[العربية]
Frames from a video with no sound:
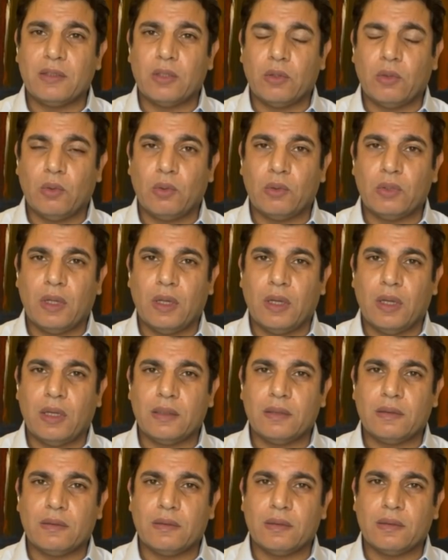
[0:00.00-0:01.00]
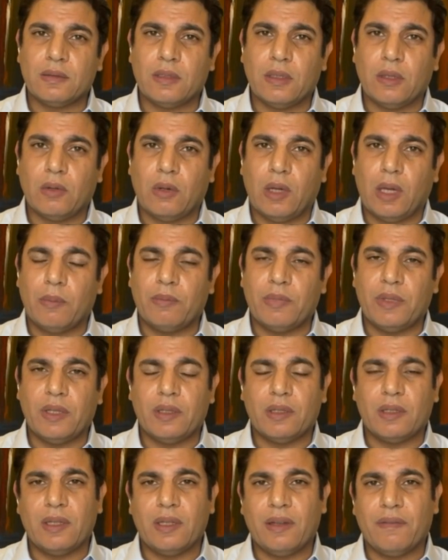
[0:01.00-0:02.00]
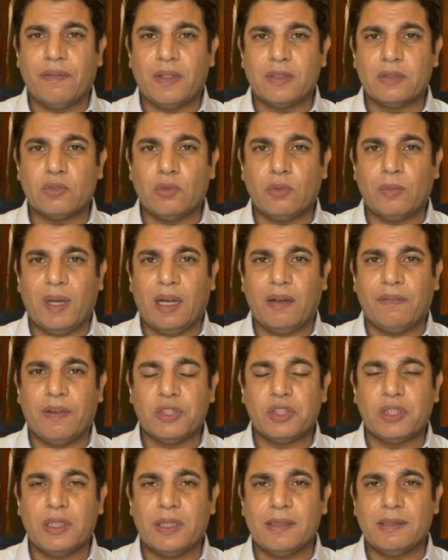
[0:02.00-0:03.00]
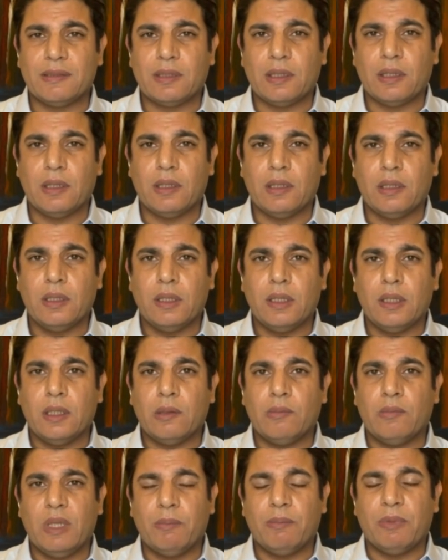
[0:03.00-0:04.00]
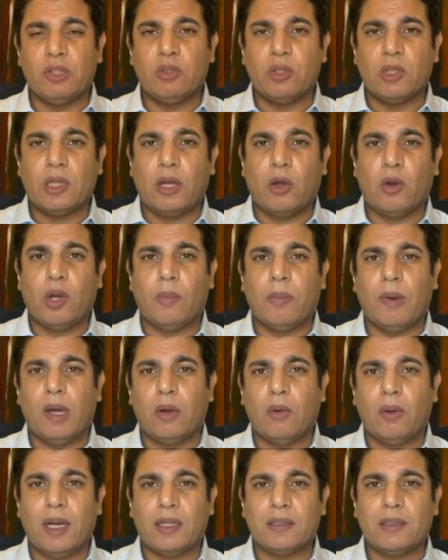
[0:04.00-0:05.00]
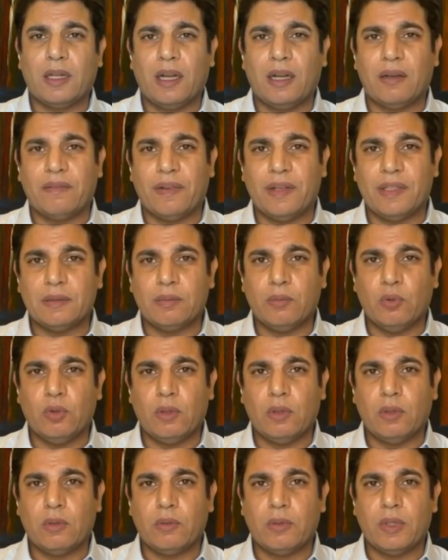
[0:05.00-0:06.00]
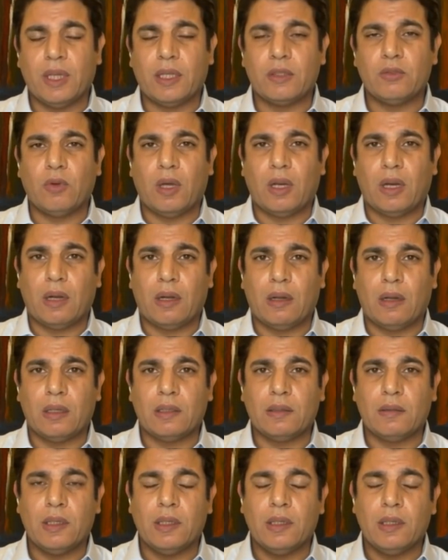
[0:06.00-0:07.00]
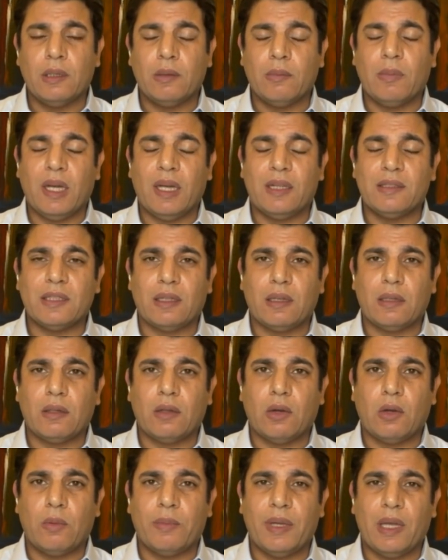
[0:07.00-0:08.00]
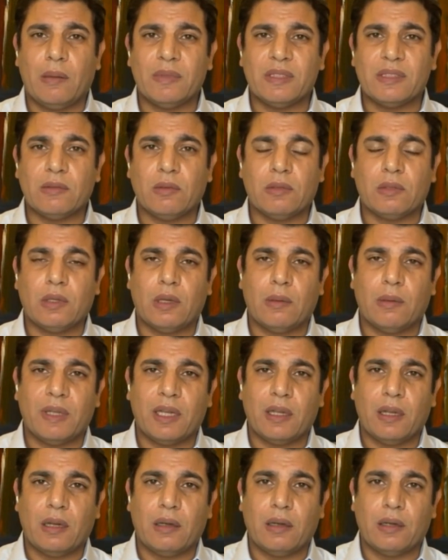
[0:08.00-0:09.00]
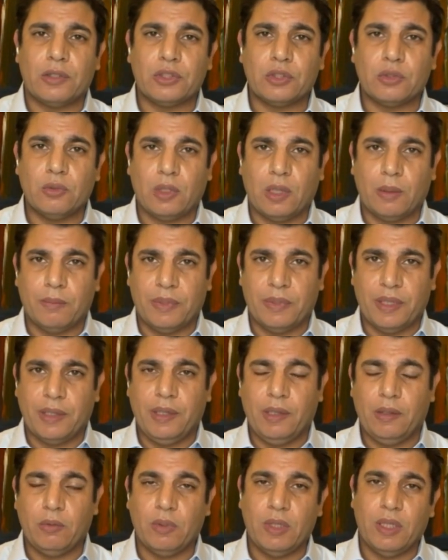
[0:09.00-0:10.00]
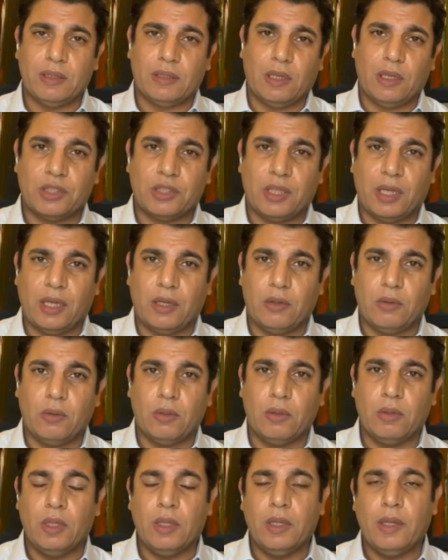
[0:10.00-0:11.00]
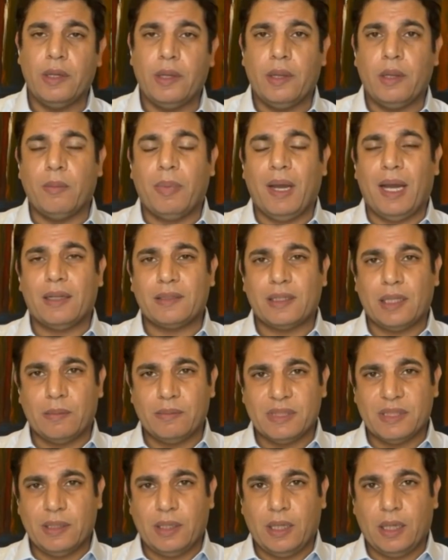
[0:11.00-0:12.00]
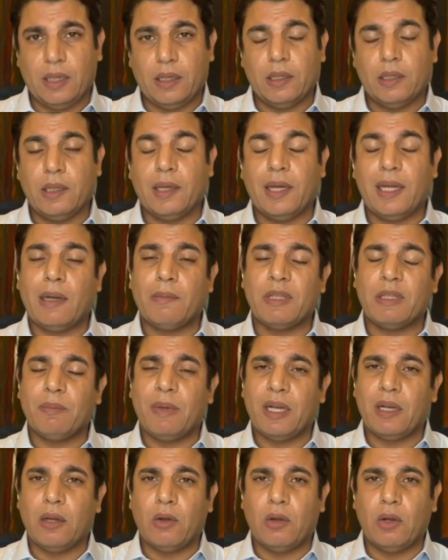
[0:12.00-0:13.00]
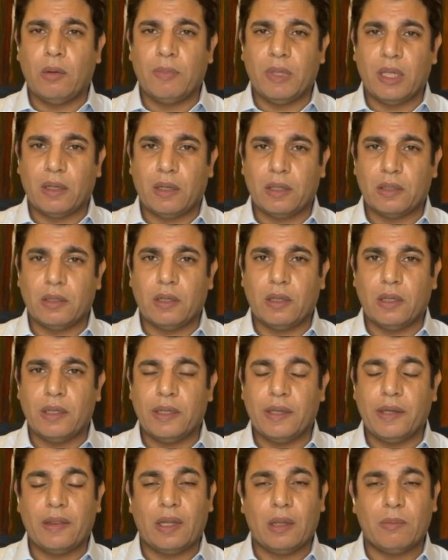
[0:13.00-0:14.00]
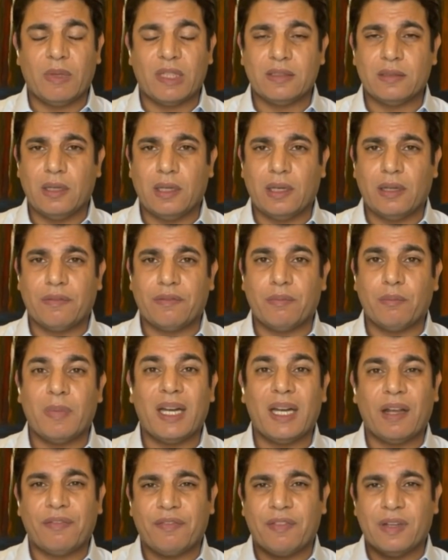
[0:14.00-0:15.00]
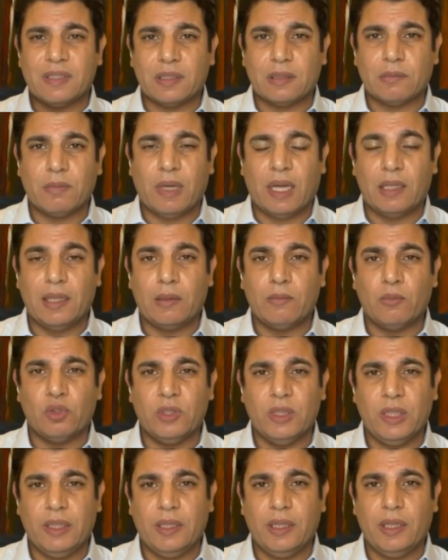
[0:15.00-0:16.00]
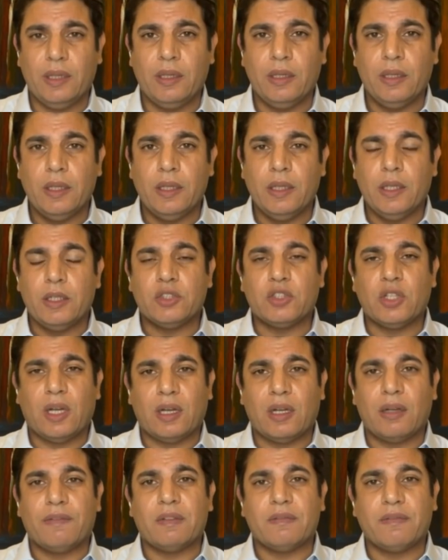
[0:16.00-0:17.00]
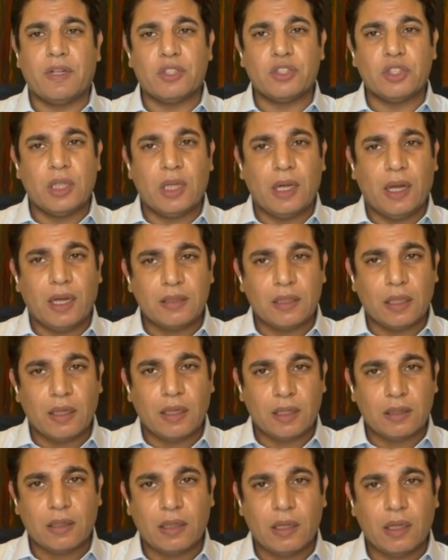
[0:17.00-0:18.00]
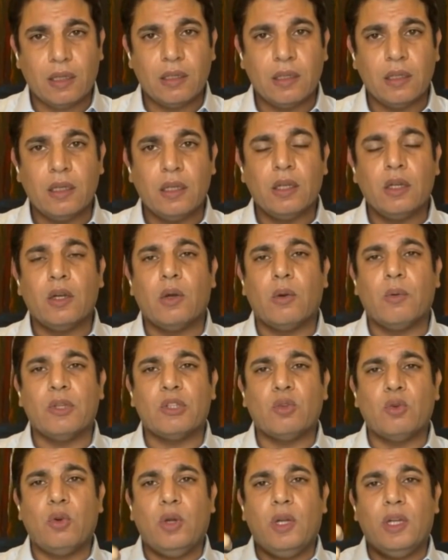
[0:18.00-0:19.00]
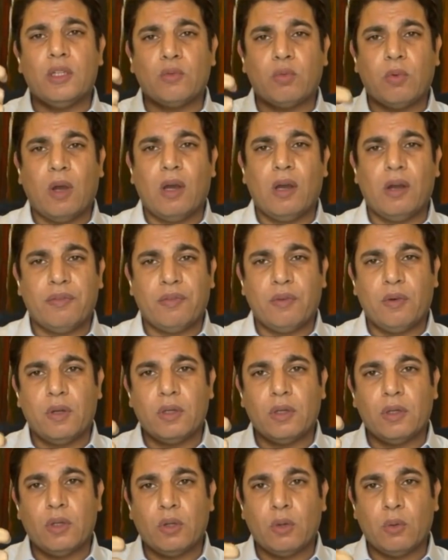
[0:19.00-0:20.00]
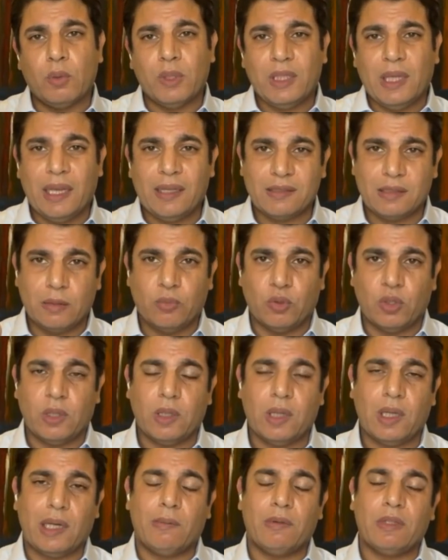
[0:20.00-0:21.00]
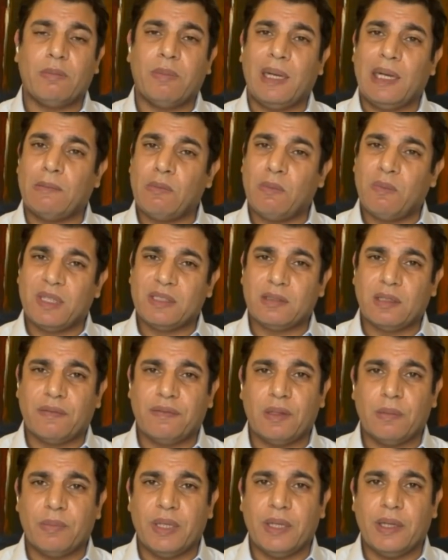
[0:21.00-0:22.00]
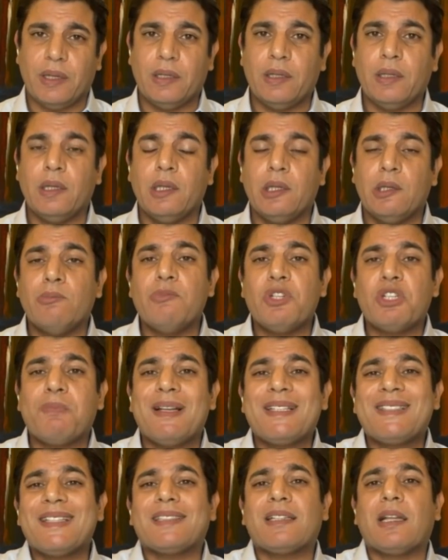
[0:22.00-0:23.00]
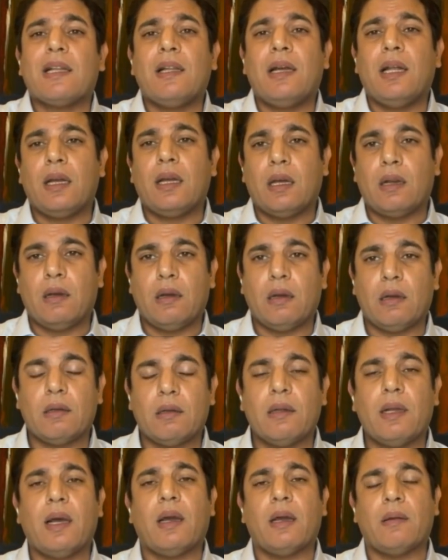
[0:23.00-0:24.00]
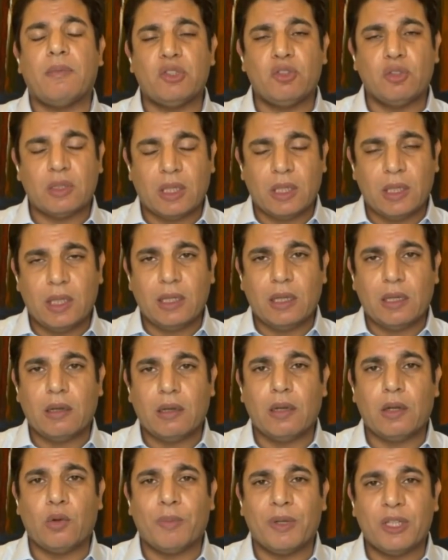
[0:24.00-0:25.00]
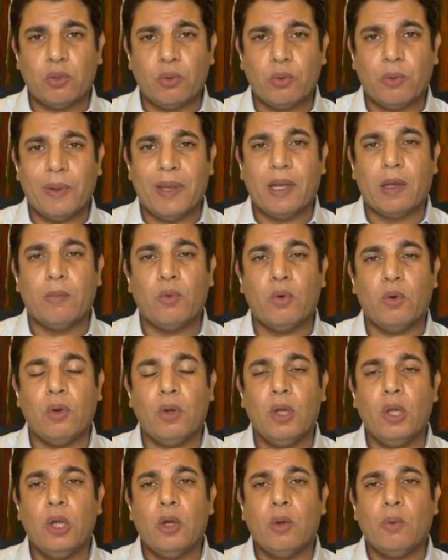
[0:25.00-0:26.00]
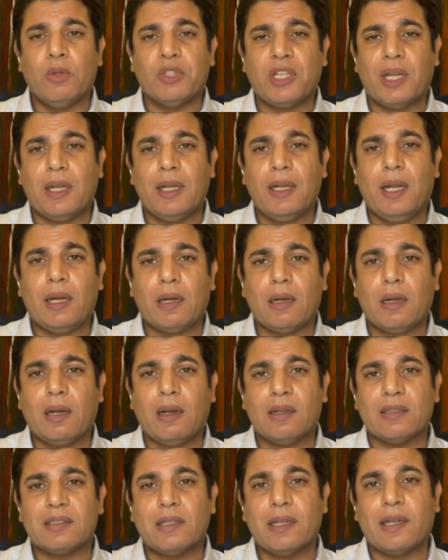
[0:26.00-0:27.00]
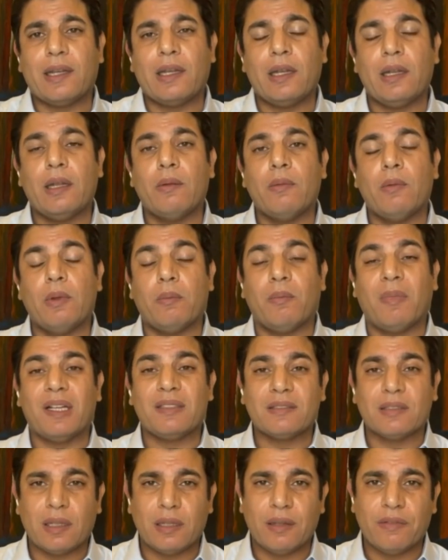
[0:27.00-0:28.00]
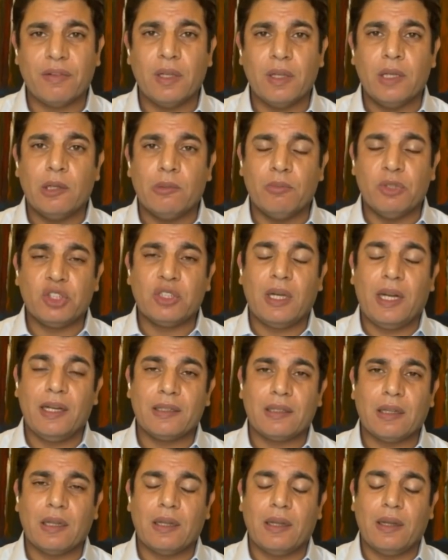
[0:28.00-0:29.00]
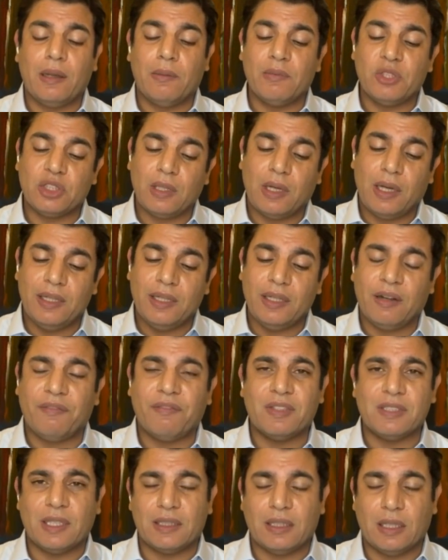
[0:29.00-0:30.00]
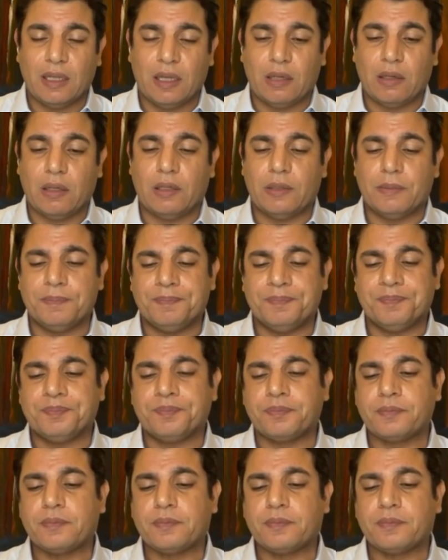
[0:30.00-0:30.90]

بعض القضاة صاروا عم بيتنافسوا مع الفاشينيستا مين بده يطلع اخباره اكثر على الفيسبوك وياخذوا قرارات ما انزل الله بها من سلطان مثل قرار الشورى امبارح تراجع عنه بعد كم ساعه، انا بتمنى هون القضاء اذا المصارف ما نفذت مع للمودعين تشرف ترجينا عضلاتها وتروح توقفهم وتحاسبهم، انا بتمنى من مصرف لبنان مش بس يطلع القرار لا بده يطلع القرار وبده يواكبه ويشلح الرخص لكل مصرف مش رح يطلع نعم. مش رح ينفذ هذا القرار